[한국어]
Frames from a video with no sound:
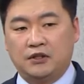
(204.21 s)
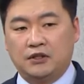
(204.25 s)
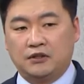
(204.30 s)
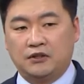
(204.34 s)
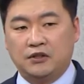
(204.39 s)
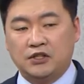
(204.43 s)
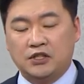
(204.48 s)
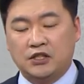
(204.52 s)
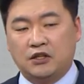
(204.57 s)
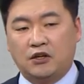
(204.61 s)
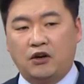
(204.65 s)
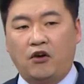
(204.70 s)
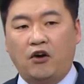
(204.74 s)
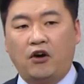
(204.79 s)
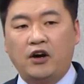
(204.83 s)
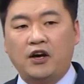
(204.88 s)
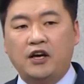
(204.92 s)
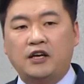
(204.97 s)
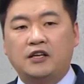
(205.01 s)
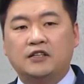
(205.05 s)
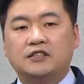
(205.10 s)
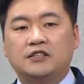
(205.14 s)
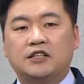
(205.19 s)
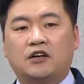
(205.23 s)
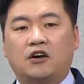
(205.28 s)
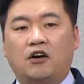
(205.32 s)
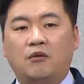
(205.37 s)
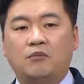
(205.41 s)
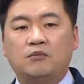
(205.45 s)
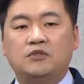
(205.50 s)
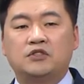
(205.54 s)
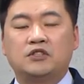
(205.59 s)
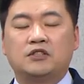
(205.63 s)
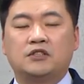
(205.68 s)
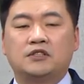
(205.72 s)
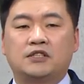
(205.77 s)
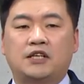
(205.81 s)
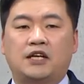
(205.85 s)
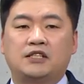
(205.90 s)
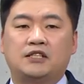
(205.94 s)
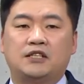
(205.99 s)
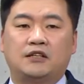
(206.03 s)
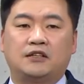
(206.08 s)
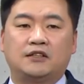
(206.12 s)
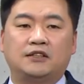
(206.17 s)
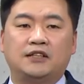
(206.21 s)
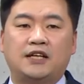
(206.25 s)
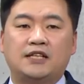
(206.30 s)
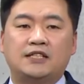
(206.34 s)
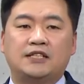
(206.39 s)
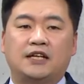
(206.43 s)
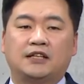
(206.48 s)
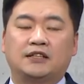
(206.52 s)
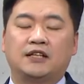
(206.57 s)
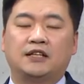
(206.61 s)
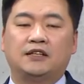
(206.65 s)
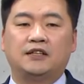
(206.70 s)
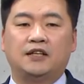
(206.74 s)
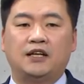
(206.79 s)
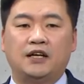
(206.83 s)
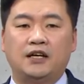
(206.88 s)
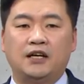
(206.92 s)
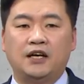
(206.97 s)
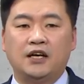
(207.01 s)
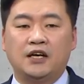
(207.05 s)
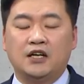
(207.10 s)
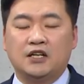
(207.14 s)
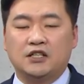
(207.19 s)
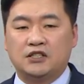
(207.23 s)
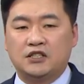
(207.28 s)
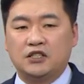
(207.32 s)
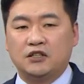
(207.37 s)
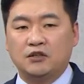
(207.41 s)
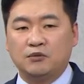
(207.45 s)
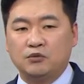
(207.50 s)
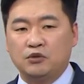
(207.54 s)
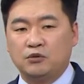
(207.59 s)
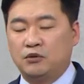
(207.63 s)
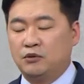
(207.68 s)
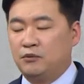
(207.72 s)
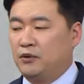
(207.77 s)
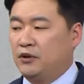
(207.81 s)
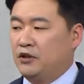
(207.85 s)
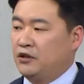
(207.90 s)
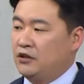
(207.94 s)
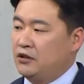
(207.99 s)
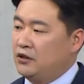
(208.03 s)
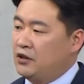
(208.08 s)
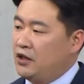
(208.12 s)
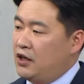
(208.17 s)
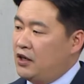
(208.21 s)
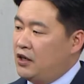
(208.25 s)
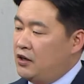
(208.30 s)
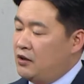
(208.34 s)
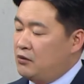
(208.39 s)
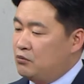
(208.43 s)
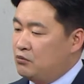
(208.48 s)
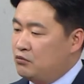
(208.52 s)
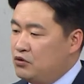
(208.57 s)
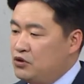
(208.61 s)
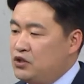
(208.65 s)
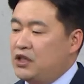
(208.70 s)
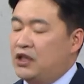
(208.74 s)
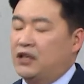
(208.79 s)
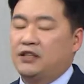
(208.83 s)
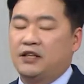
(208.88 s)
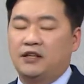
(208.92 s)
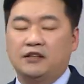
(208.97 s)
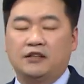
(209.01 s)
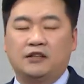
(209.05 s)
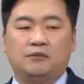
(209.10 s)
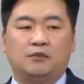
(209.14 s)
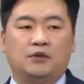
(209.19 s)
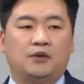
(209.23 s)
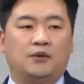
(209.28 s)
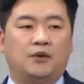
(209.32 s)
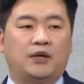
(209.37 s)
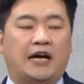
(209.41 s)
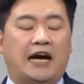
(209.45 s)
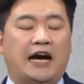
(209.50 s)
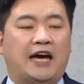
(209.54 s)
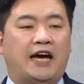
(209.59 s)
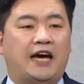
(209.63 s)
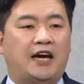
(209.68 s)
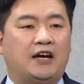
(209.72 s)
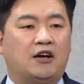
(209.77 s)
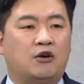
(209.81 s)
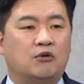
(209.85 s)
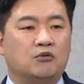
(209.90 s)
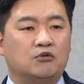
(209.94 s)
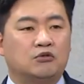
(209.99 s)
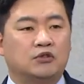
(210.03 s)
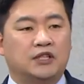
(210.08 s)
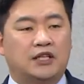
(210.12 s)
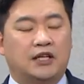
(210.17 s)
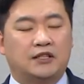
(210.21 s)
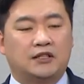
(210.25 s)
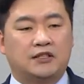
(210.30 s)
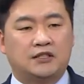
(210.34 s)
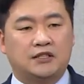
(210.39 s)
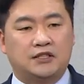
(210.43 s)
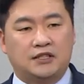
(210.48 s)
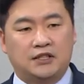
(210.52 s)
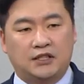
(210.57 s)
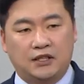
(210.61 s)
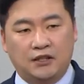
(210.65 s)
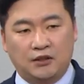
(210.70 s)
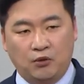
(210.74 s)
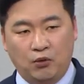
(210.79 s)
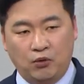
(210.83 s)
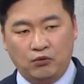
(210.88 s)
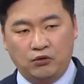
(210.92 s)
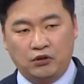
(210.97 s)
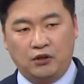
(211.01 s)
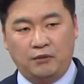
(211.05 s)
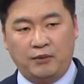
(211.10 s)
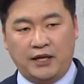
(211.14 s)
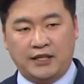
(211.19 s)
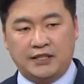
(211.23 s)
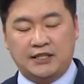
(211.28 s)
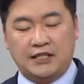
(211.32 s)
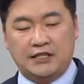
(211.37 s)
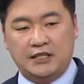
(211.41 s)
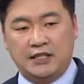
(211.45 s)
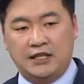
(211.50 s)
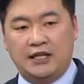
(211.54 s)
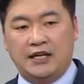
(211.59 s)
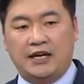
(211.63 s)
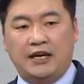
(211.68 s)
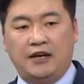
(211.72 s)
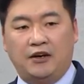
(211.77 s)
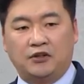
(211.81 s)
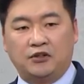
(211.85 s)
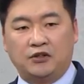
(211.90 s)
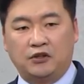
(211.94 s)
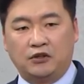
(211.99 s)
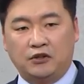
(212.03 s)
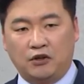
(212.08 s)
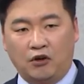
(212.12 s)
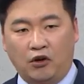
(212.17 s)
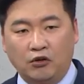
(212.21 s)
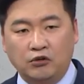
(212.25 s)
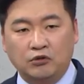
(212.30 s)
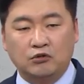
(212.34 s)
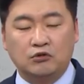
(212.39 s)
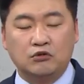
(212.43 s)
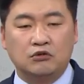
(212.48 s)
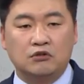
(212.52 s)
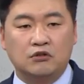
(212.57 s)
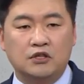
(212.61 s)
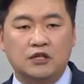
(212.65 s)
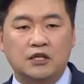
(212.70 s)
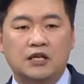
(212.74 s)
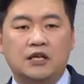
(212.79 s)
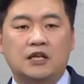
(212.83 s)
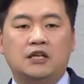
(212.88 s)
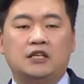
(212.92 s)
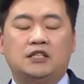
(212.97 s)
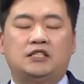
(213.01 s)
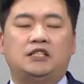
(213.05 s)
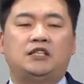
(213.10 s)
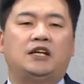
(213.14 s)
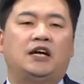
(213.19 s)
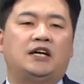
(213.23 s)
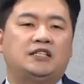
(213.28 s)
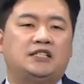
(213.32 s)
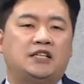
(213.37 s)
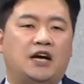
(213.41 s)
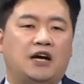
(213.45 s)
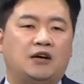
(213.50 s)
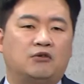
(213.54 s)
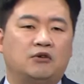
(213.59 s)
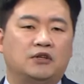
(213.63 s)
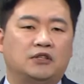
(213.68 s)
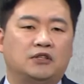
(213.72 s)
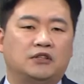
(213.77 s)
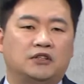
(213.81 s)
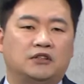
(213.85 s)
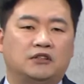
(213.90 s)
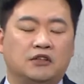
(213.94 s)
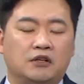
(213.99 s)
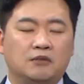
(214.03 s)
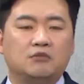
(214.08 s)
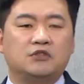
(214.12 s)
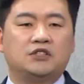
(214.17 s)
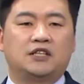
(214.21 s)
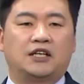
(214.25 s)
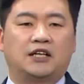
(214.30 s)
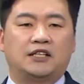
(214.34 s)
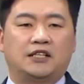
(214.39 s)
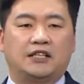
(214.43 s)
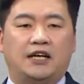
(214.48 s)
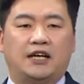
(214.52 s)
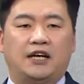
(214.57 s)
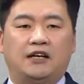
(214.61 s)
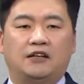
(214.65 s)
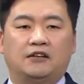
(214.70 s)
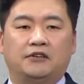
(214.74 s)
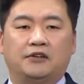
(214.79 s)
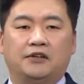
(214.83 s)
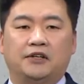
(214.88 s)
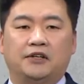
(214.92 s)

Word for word: 그것이 거의 이제 검증은 사실 끝난 상태인데 지금도 보면은 문제가 되는 건 뭐냐면 가해 건국이라든지 고구려 백제 신라의 어떤 건국을 신화시하고 있는 그런 문제가 있다라는